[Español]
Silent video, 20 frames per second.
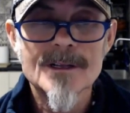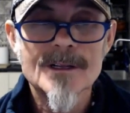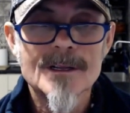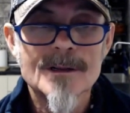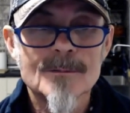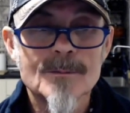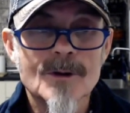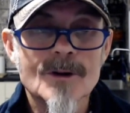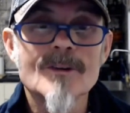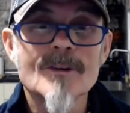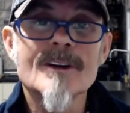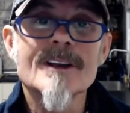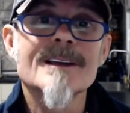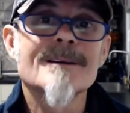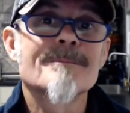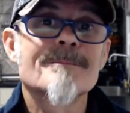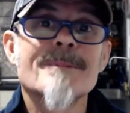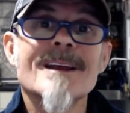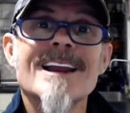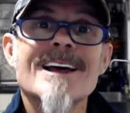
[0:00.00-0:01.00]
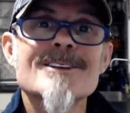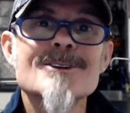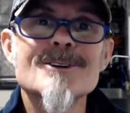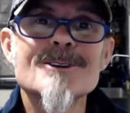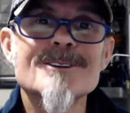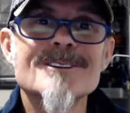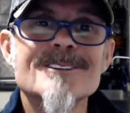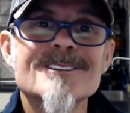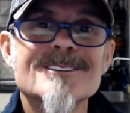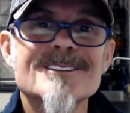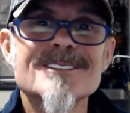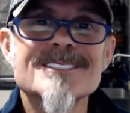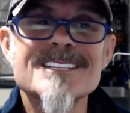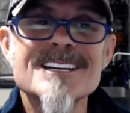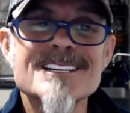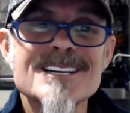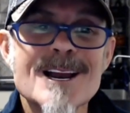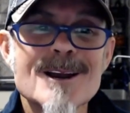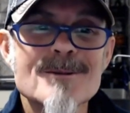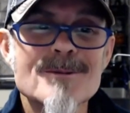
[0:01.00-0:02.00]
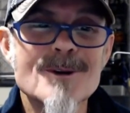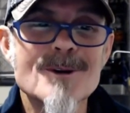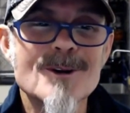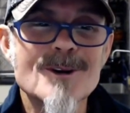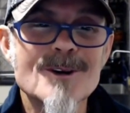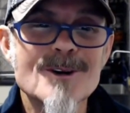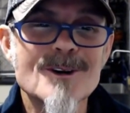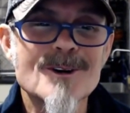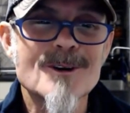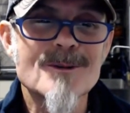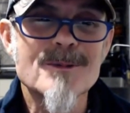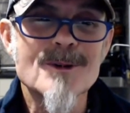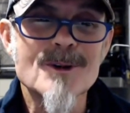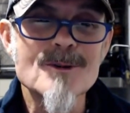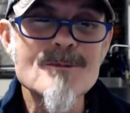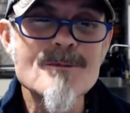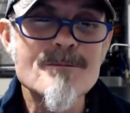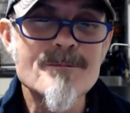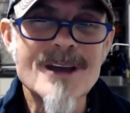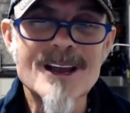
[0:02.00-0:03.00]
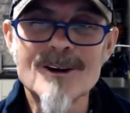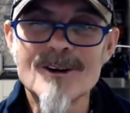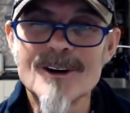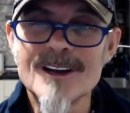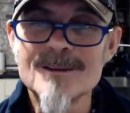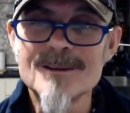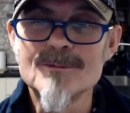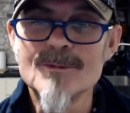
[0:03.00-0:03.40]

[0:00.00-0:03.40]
Por lo que Pelayo se salvó por un pelo, ¿eh?